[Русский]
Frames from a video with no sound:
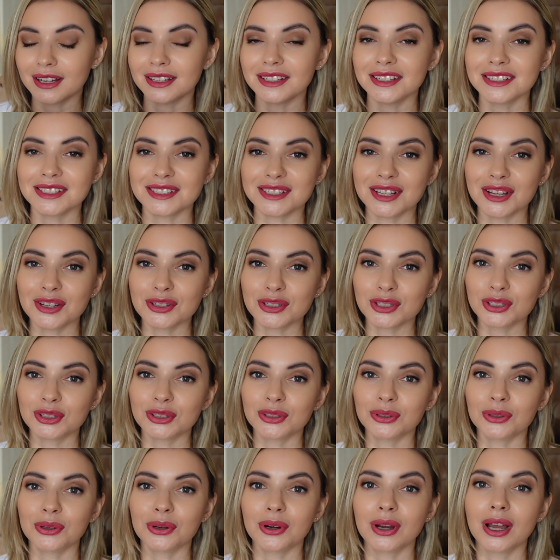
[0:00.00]
Я знаю,
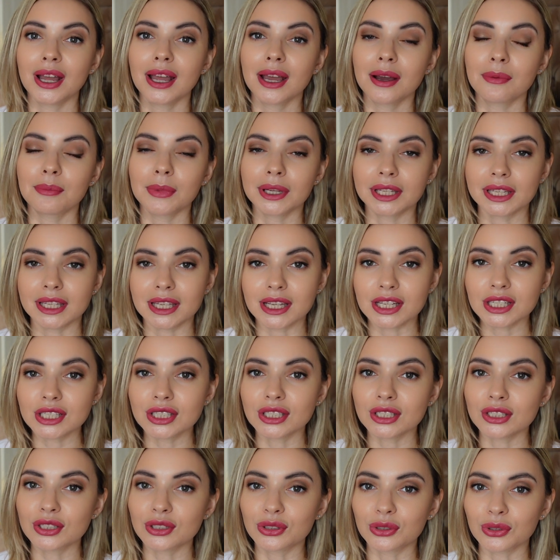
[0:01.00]
что
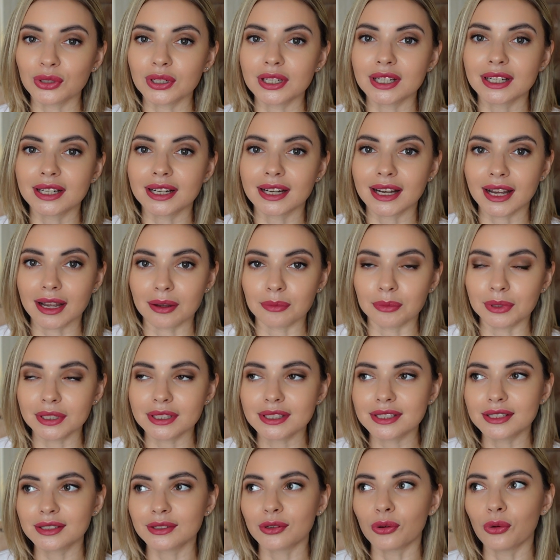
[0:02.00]
макияжный столик
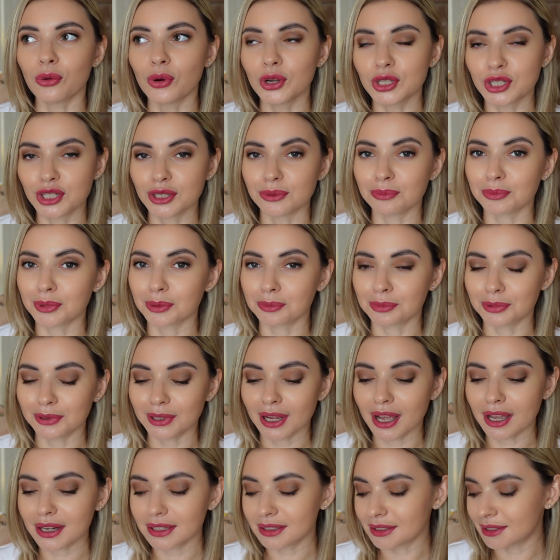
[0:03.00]
Хемнес очень
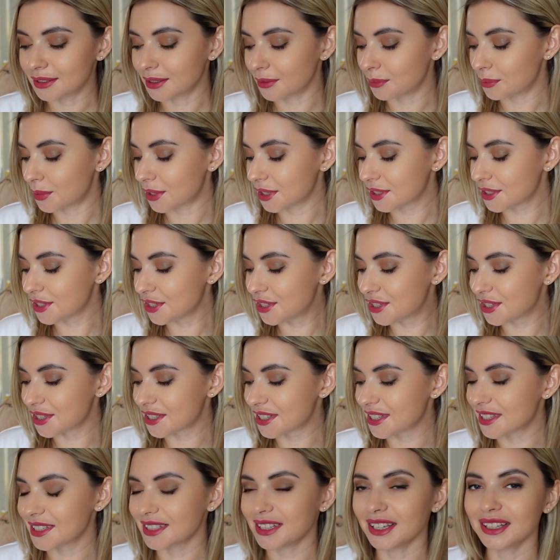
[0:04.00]
популярный, там
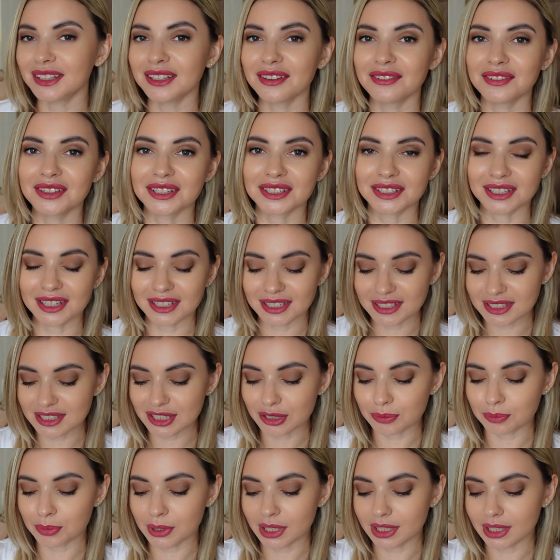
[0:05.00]
практически, да, наверное,
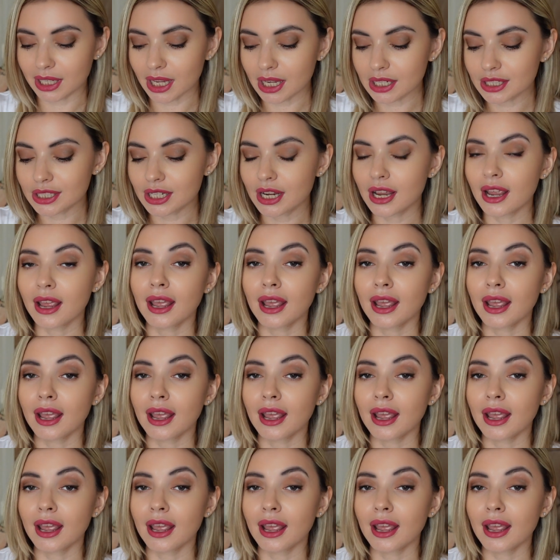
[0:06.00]
лидер продаж.